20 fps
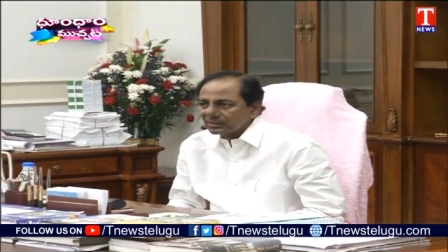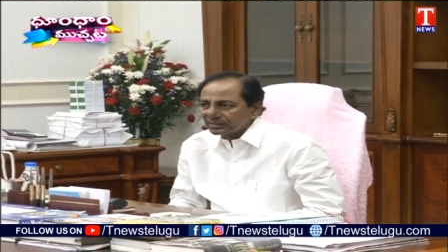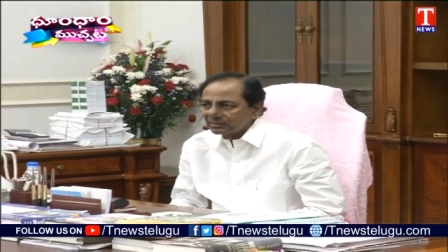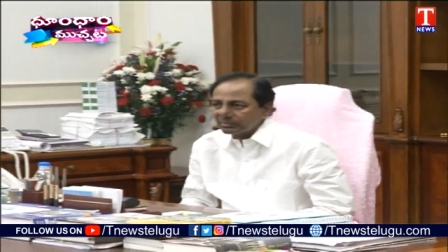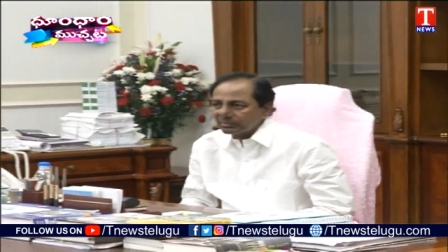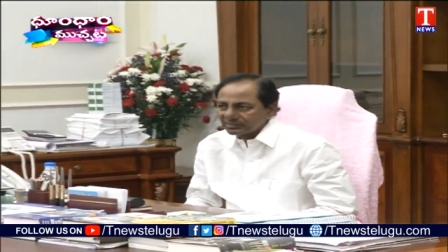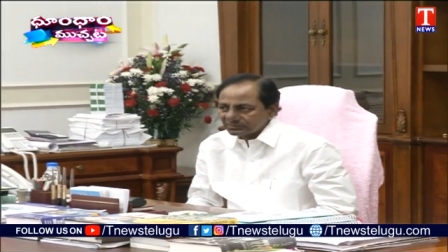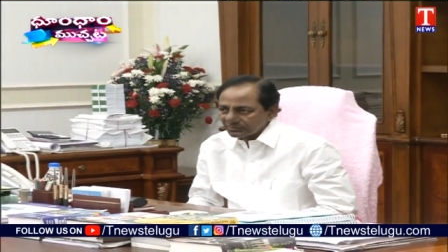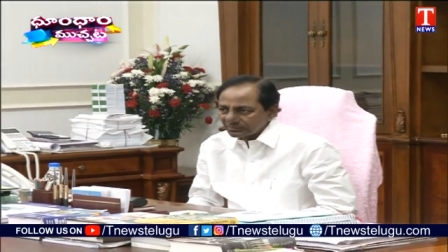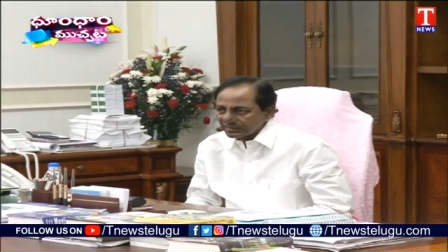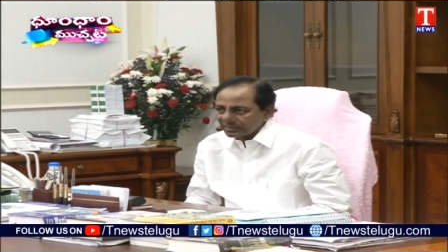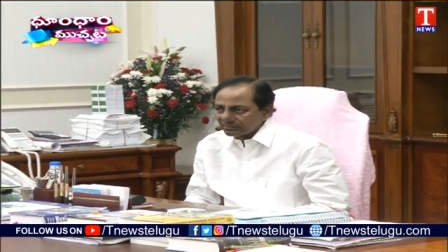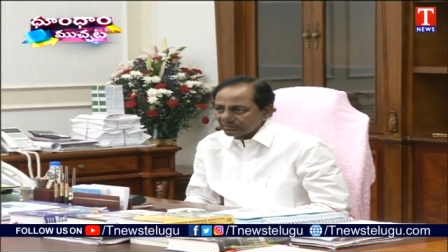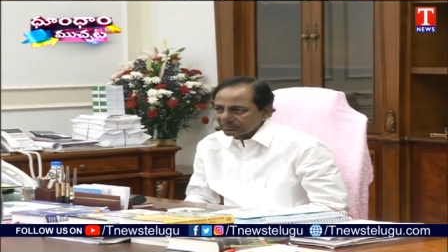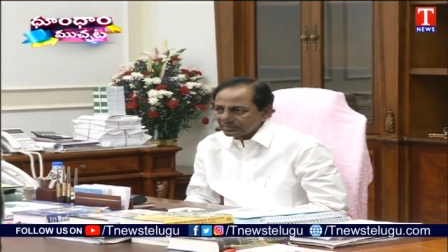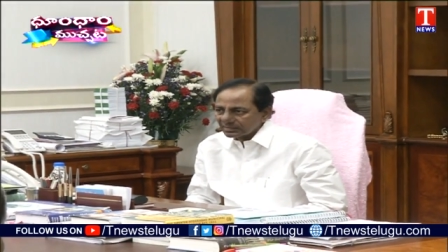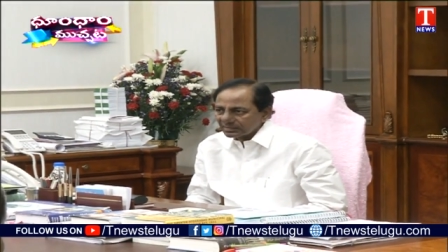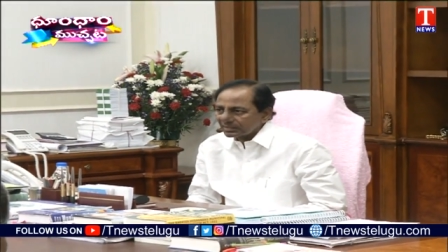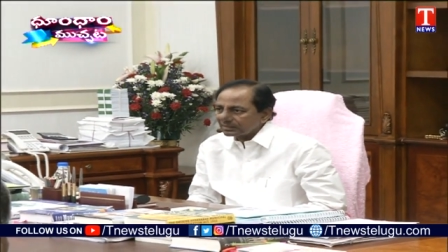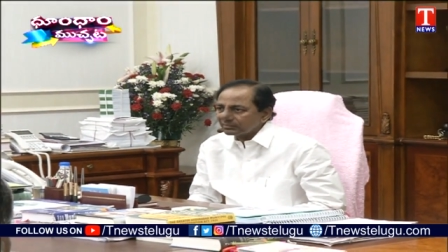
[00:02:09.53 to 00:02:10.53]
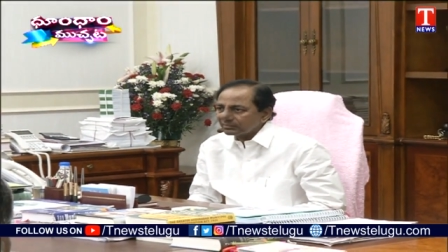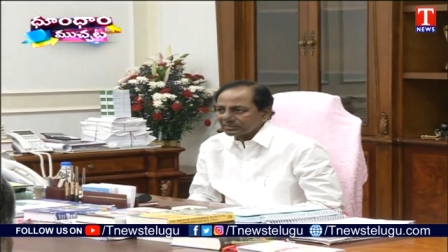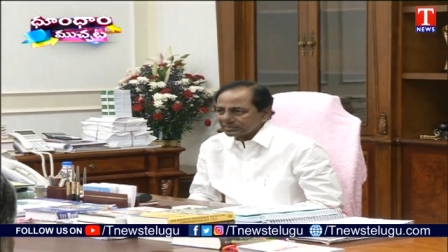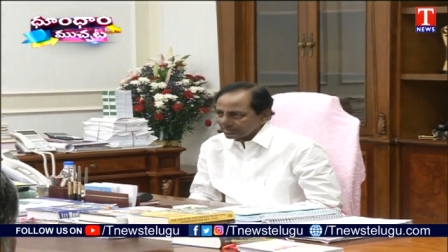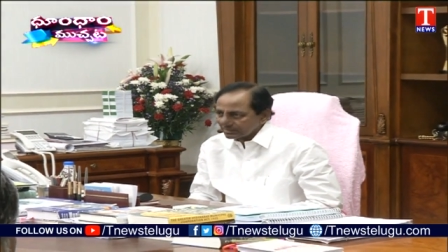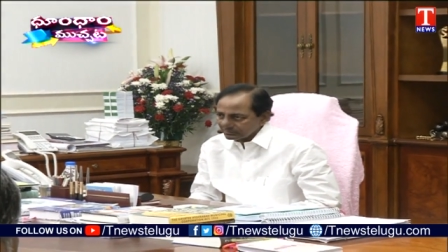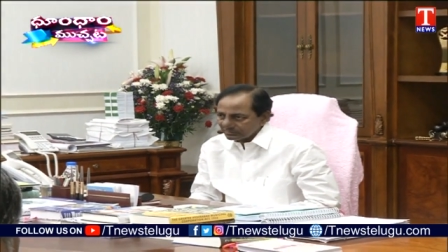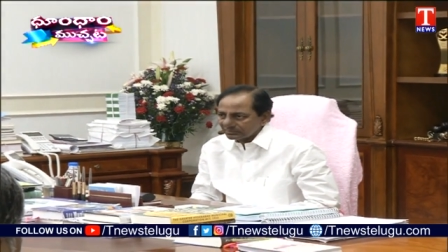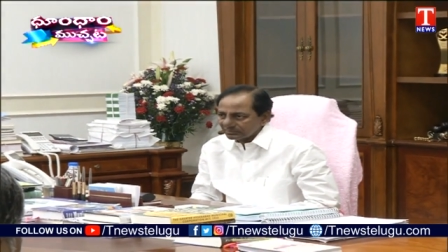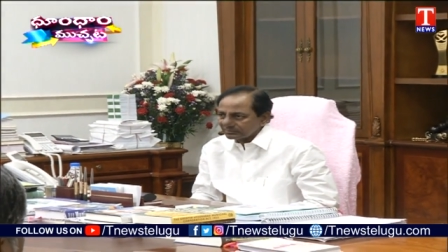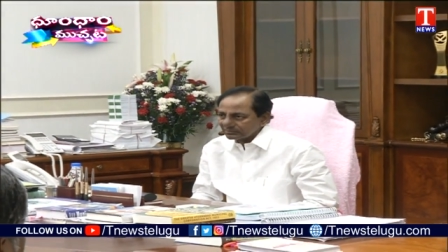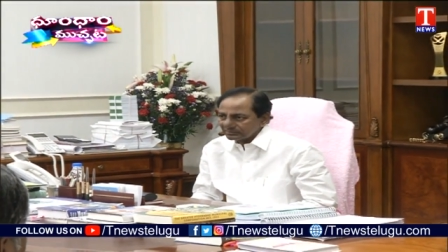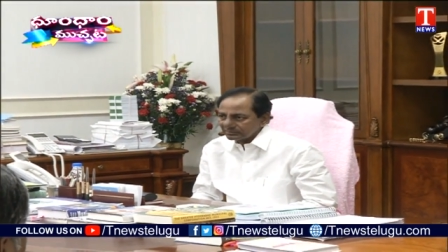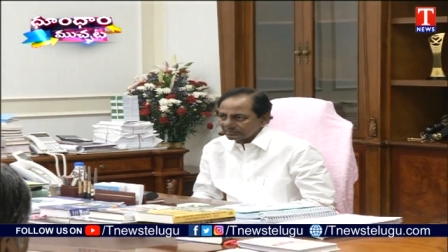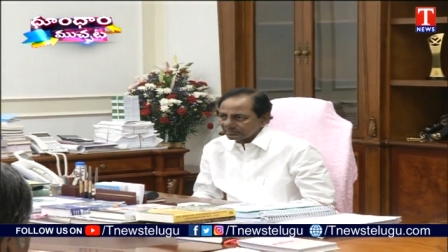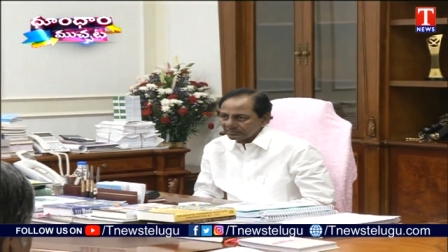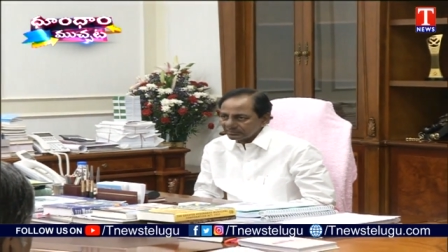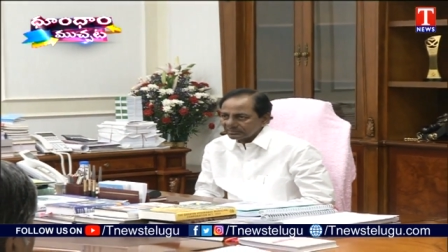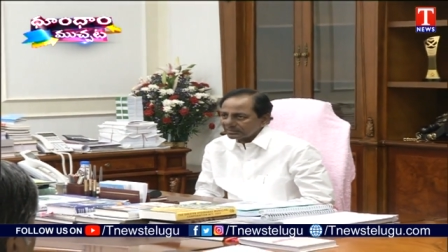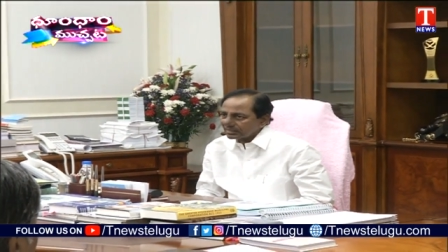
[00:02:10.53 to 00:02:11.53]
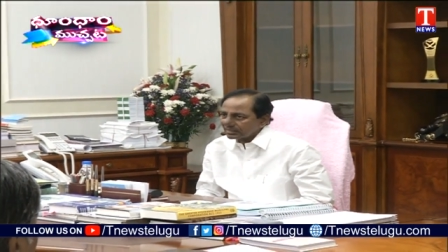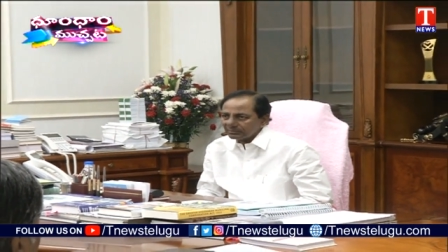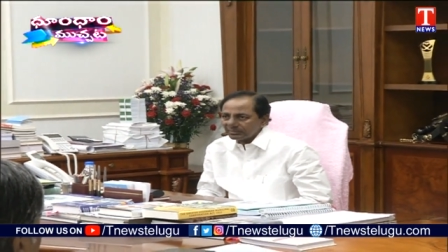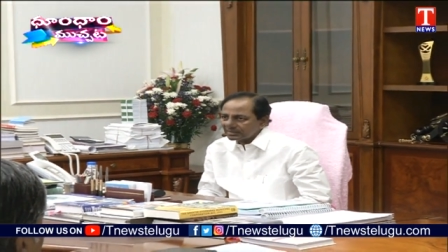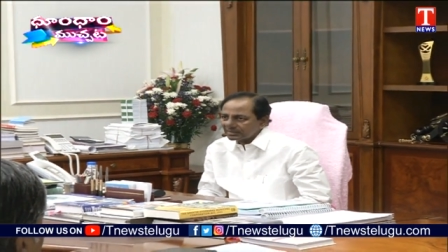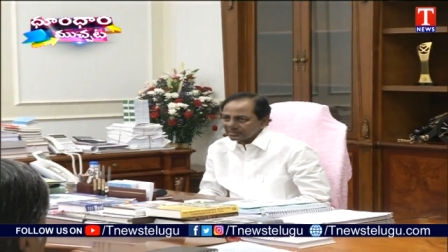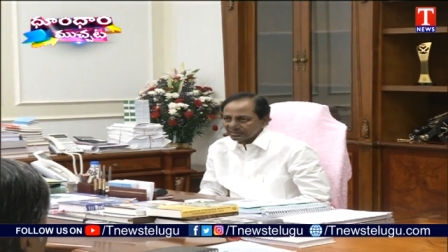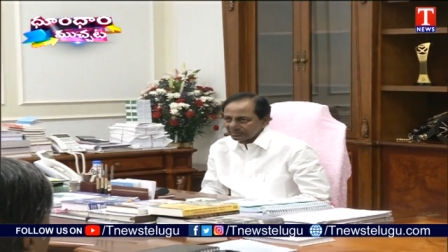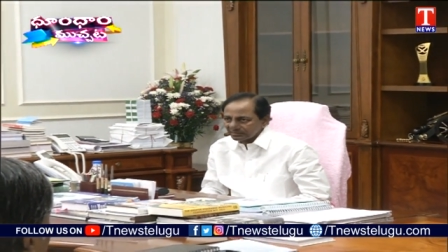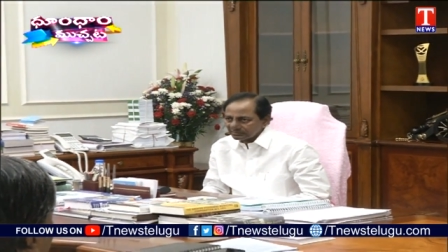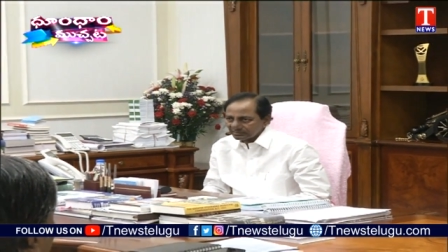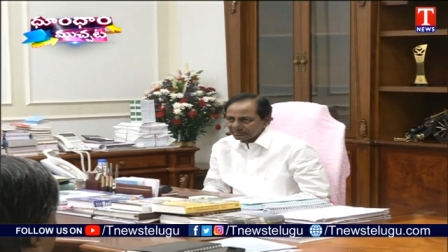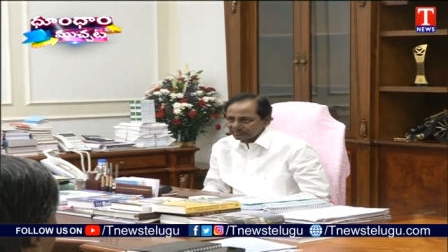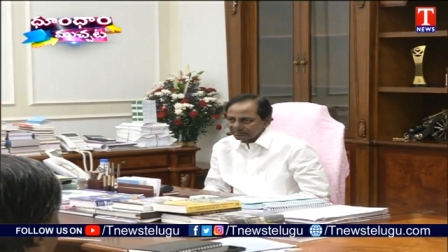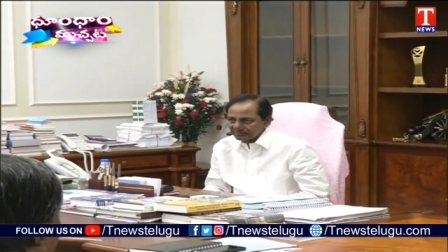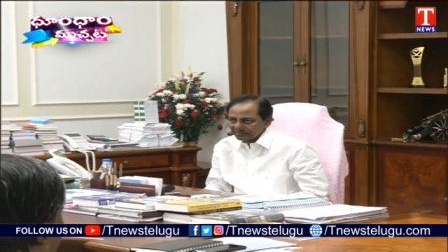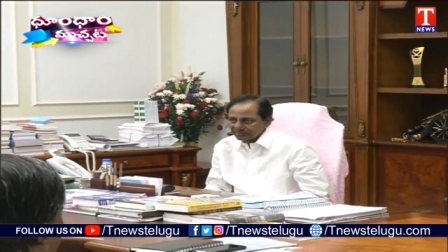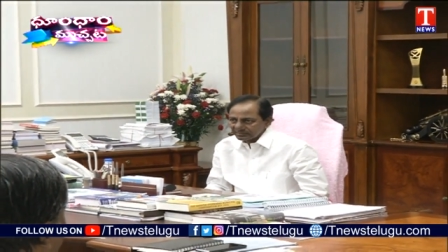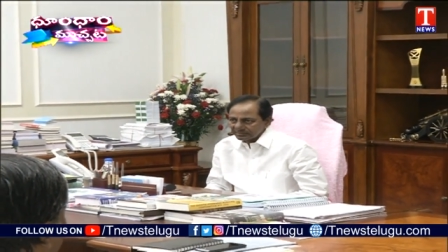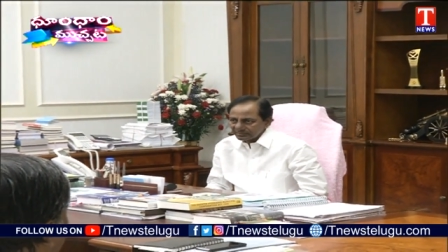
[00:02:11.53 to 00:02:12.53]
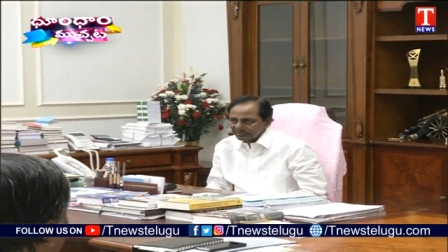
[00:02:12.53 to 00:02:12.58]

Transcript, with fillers: మన సీఎం కేసీఆర్ సార్ పెట్టిన శ్రద్ధ ఇది కదా